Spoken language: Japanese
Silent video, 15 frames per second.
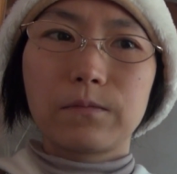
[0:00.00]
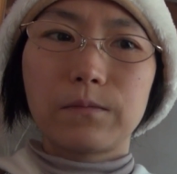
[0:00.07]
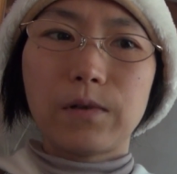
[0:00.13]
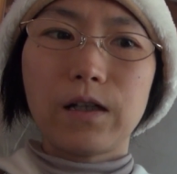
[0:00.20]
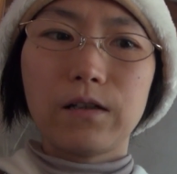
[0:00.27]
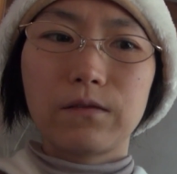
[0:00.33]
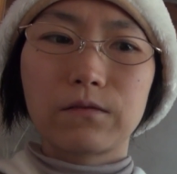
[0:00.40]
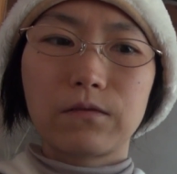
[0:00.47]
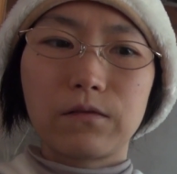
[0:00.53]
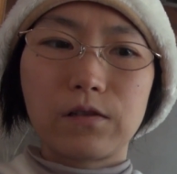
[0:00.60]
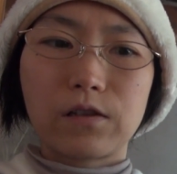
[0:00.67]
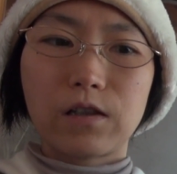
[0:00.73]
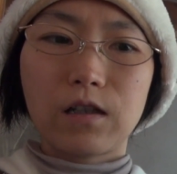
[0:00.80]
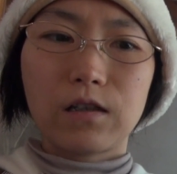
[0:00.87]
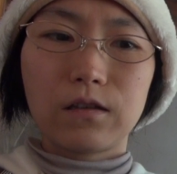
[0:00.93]
パイロット
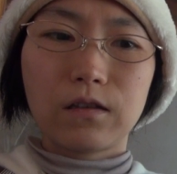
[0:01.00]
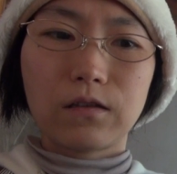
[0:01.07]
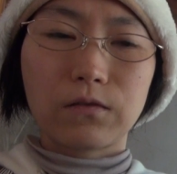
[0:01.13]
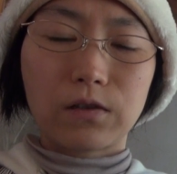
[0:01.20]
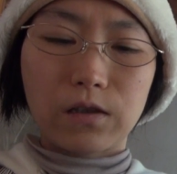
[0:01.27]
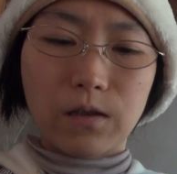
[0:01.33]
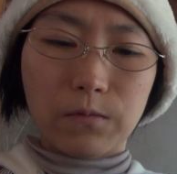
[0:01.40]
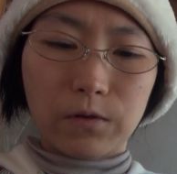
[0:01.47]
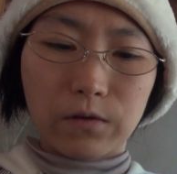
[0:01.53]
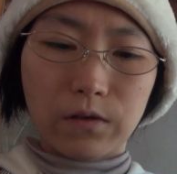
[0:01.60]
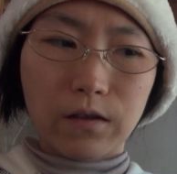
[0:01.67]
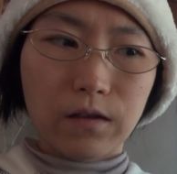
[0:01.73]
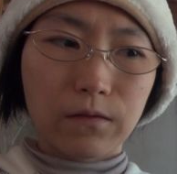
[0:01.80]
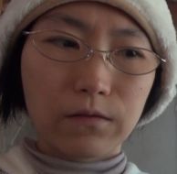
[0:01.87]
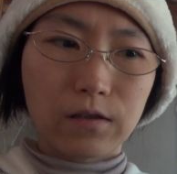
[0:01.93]
に伝わったとしても、そ
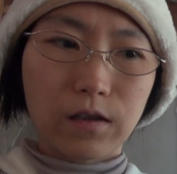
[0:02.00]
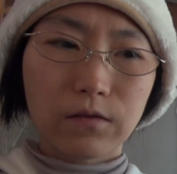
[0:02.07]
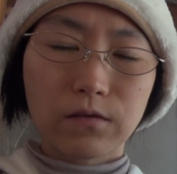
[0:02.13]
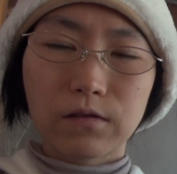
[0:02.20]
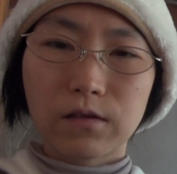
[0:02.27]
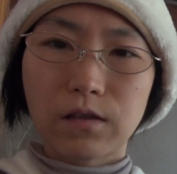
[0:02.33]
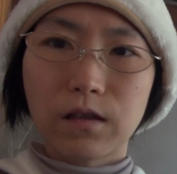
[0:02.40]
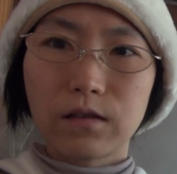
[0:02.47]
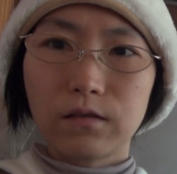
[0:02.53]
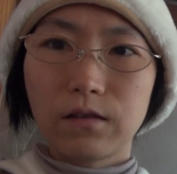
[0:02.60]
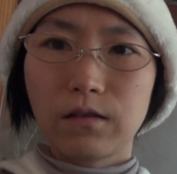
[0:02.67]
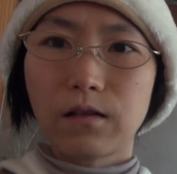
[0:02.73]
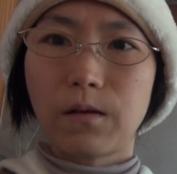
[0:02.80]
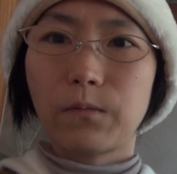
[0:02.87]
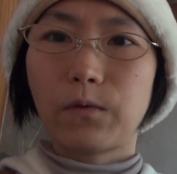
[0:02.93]
れがちゃんと伝わっ
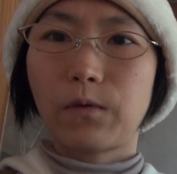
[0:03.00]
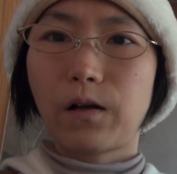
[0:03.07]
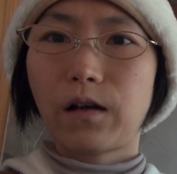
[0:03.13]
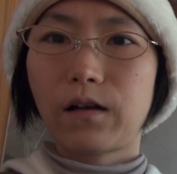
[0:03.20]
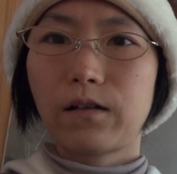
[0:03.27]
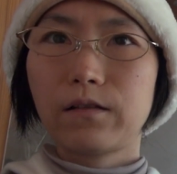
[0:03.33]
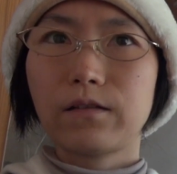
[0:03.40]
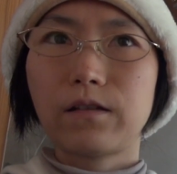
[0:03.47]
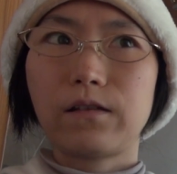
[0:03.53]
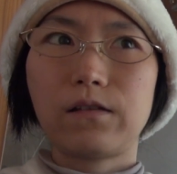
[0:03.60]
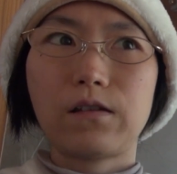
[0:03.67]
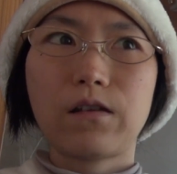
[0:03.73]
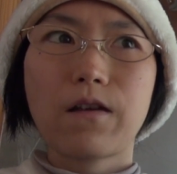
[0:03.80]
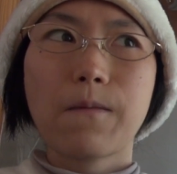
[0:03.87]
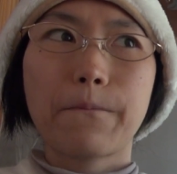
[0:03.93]
てるかもわからない
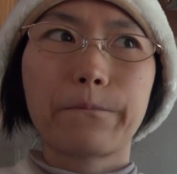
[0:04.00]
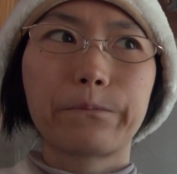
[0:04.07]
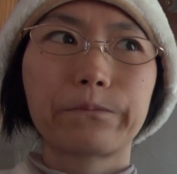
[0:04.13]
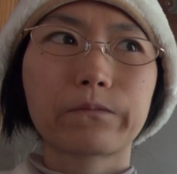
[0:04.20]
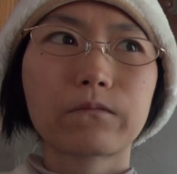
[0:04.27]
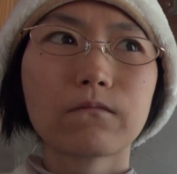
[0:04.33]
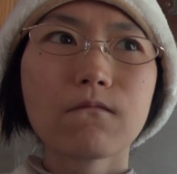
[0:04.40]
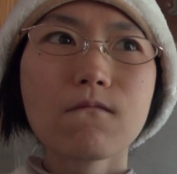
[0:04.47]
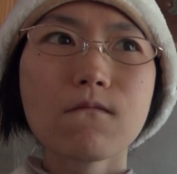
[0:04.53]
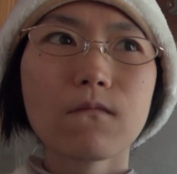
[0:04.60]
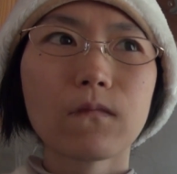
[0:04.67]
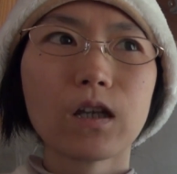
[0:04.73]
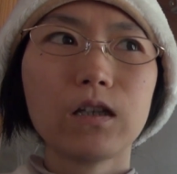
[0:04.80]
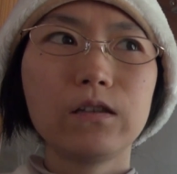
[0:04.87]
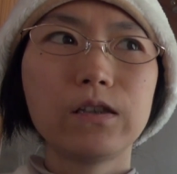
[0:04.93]
し、
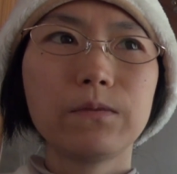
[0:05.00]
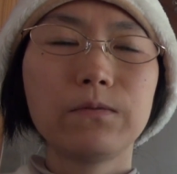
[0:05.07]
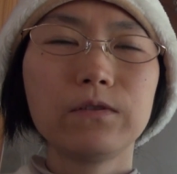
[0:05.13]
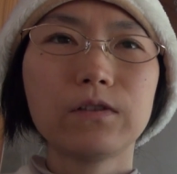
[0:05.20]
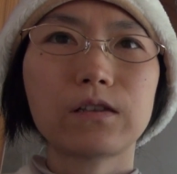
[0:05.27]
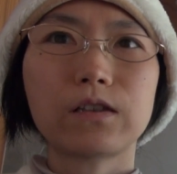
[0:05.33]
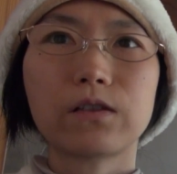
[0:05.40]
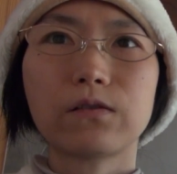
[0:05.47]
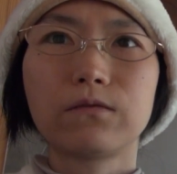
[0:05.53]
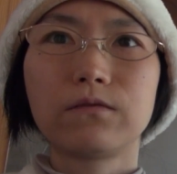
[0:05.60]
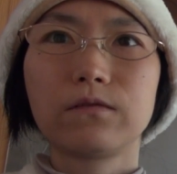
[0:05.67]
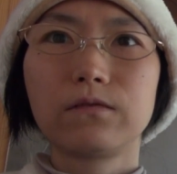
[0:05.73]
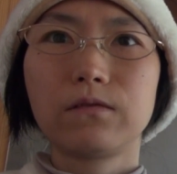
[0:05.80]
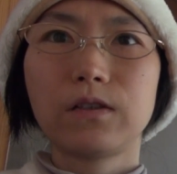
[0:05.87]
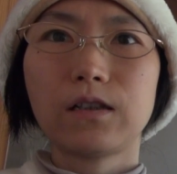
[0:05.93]
自分たち騒
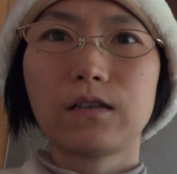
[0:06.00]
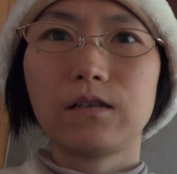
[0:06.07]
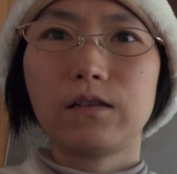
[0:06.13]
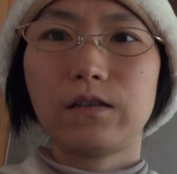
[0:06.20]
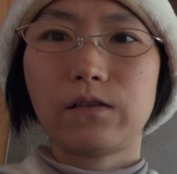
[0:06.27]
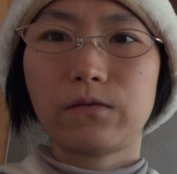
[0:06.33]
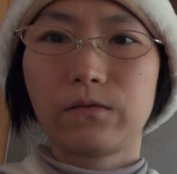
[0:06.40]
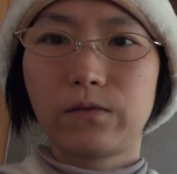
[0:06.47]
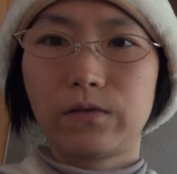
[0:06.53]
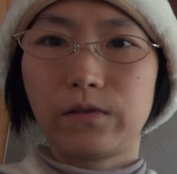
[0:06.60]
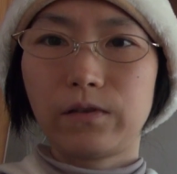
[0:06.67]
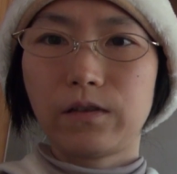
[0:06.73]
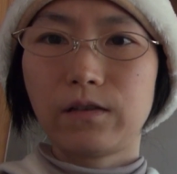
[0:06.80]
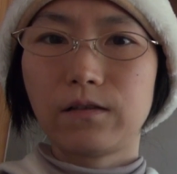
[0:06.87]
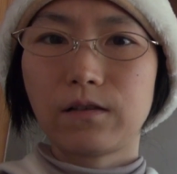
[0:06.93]
音の中で操縦
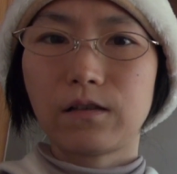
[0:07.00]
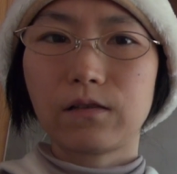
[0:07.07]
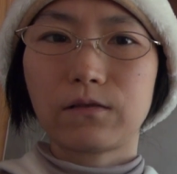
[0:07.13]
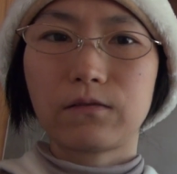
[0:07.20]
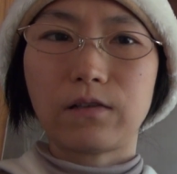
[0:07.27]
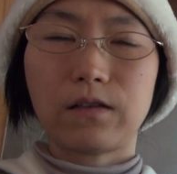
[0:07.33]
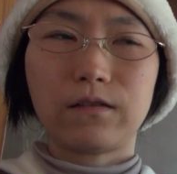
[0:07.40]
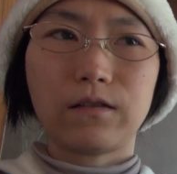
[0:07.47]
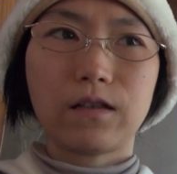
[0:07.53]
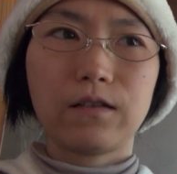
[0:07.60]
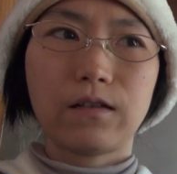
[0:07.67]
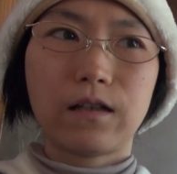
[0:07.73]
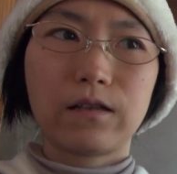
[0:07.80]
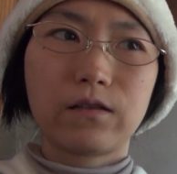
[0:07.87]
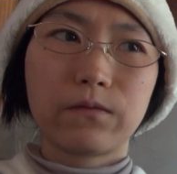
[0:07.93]
してるからこれくら
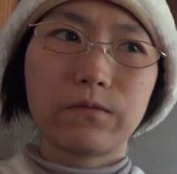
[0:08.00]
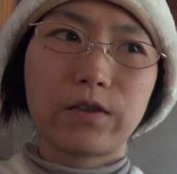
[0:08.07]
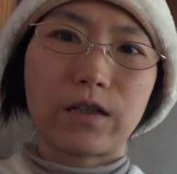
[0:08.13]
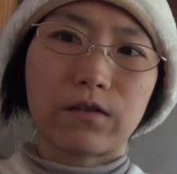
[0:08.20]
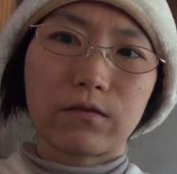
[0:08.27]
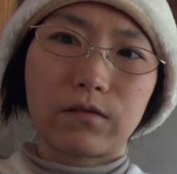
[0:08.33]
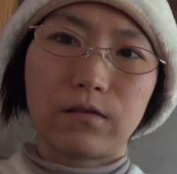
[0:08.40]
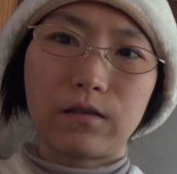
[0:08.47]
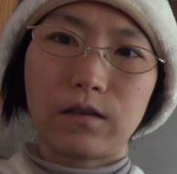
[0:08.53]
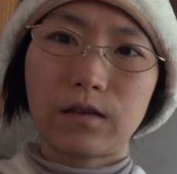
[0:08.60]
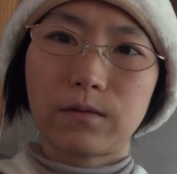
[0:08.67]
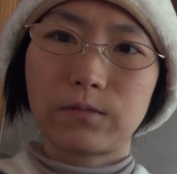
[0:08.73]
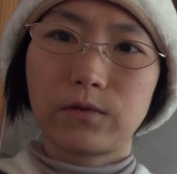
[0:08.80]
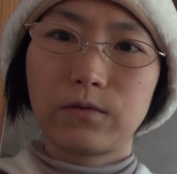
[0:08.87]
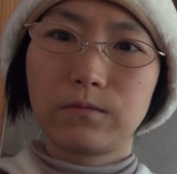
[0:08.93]
い大丈夫でしょって
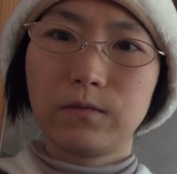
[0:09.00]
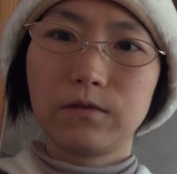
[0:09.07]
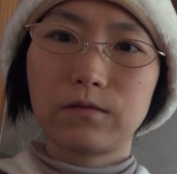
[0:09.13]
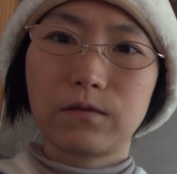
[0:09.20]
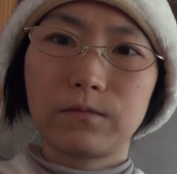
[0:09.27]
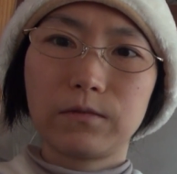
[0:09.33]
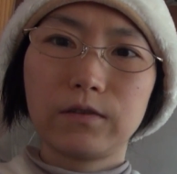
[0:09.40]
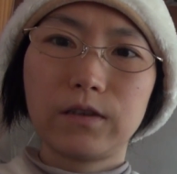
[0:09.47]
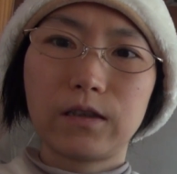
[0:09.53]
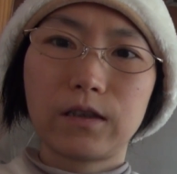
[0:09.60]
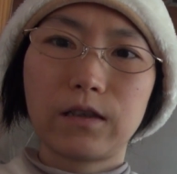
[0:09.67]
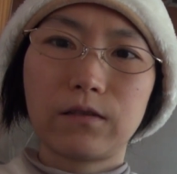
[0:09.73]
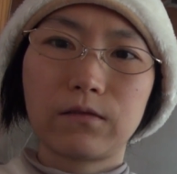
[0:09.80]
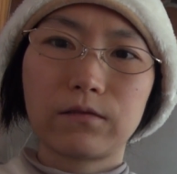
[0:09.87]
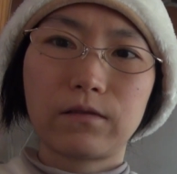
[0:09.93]
多分思うと思うんです
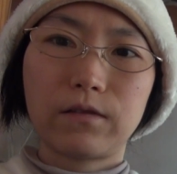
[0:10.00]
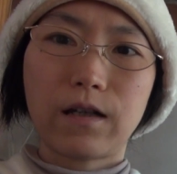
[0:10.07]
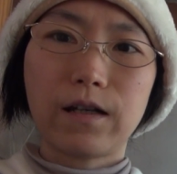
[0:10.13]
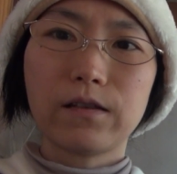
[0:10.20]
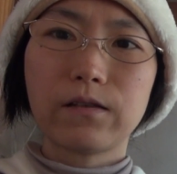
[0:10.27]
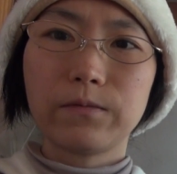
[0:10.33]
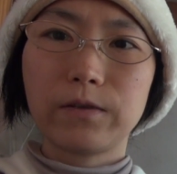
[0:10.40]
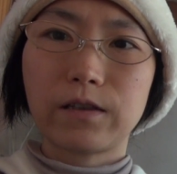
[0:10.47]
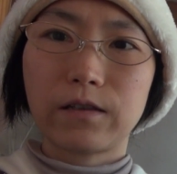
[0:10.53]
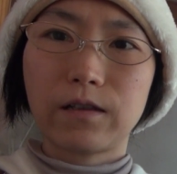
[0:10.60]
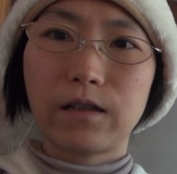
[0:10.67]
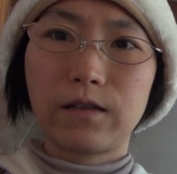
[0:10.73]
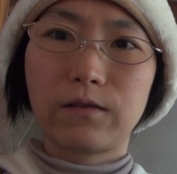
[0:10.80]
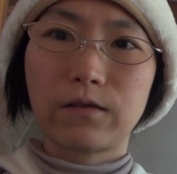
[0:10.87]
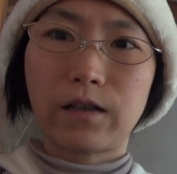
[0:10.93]
けど、大丈夫じゃ
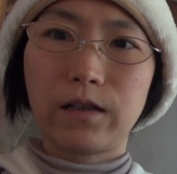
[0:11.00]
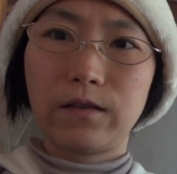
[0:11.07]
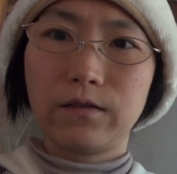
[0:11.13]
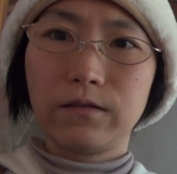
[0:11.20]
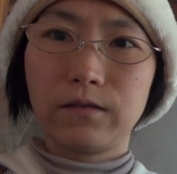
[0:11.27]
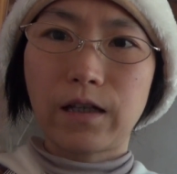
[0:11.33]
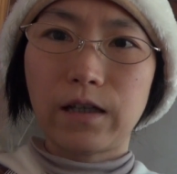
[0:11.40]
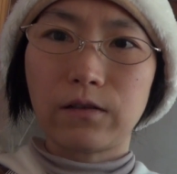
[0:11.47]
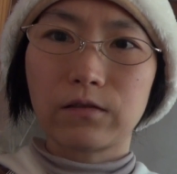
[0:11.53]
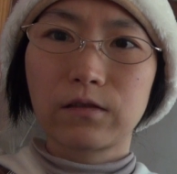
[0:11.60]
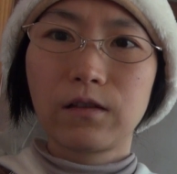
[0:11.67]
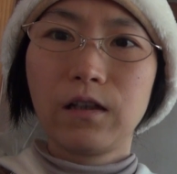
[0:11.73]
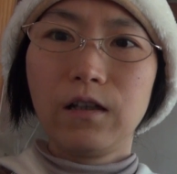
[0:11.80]
ない人がいるんだよ。